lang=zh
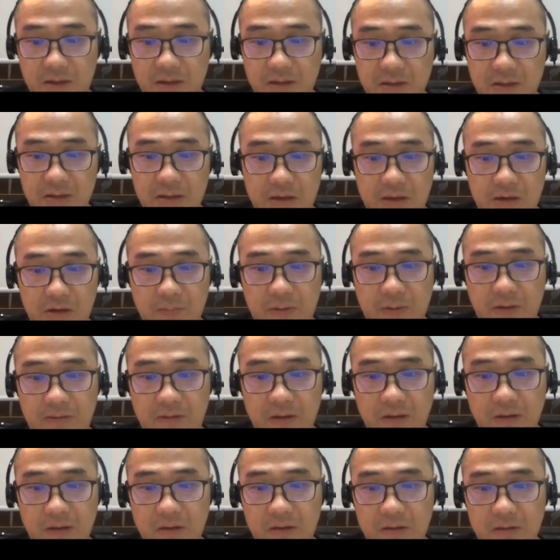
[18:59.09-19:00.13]
能达到八
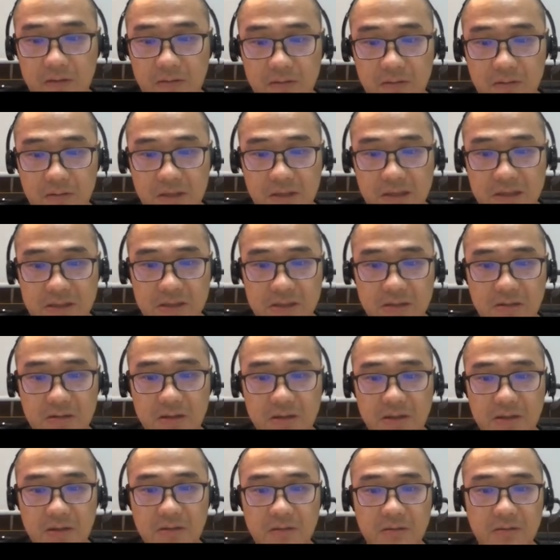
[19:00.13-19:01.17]
万，但是
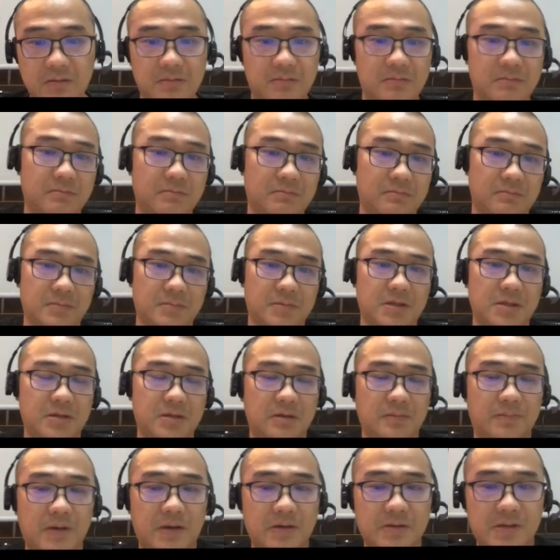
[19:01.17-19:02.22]
这
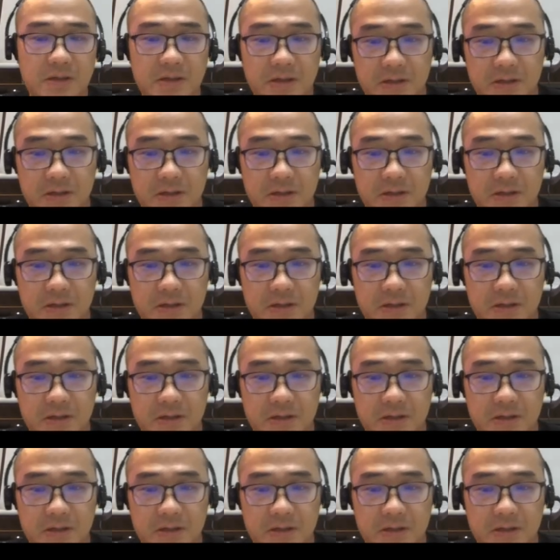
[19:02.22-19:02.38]
个 p o s a 也